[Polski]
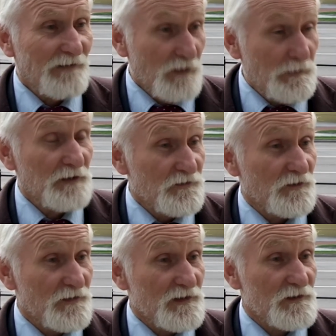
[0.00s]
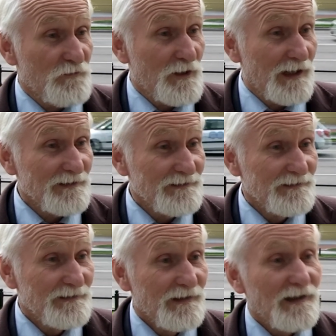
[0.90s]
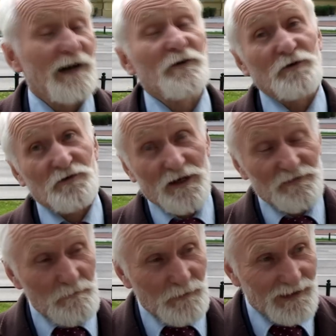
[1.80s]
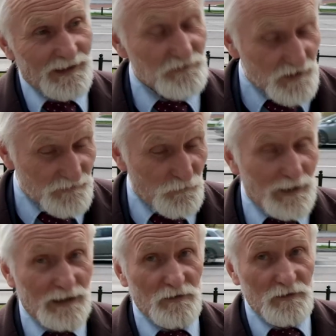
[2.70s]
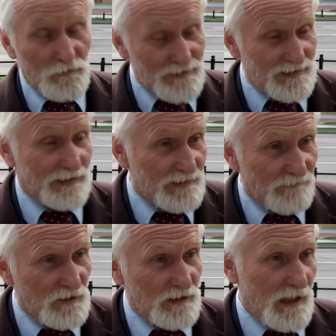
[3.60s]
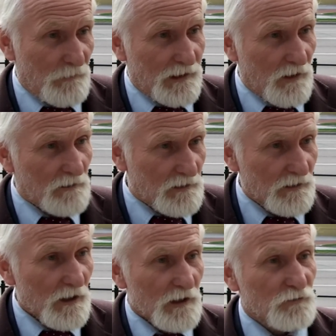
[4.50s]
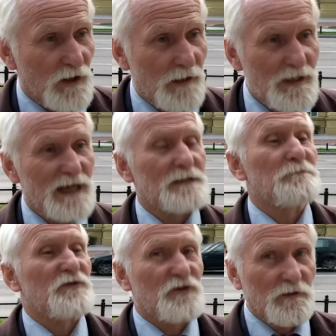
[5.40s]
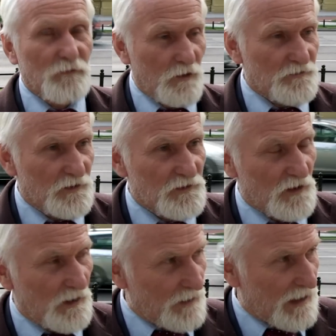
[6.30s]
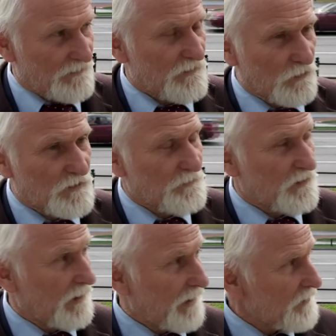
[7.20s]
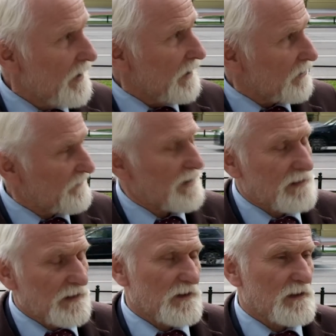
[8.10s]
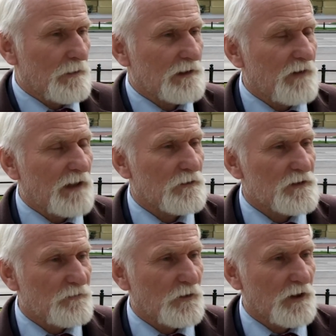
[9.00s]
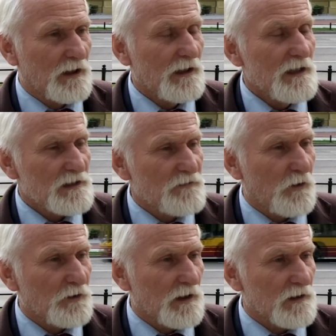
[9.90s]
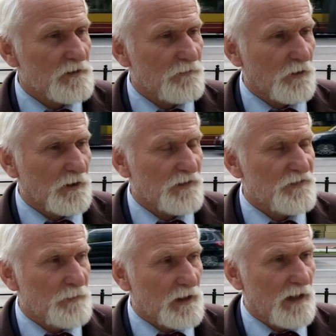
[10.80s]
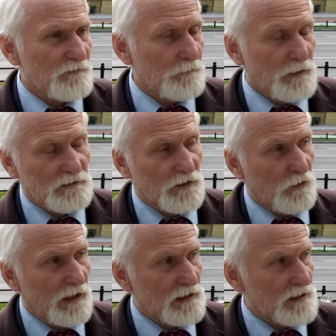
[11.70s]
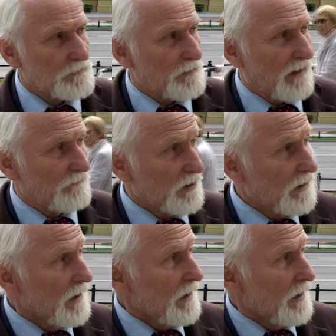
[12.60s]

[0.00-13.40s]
Wie pani, że to jest SWK? Ale to trzeba zapytać. SWK to są syte, wylniałe koty, które miast przywodzić i miastu sprzyjać, to w zasadzie załatwiają swoje, swoje, swoje sprawy, partykularne sprawy.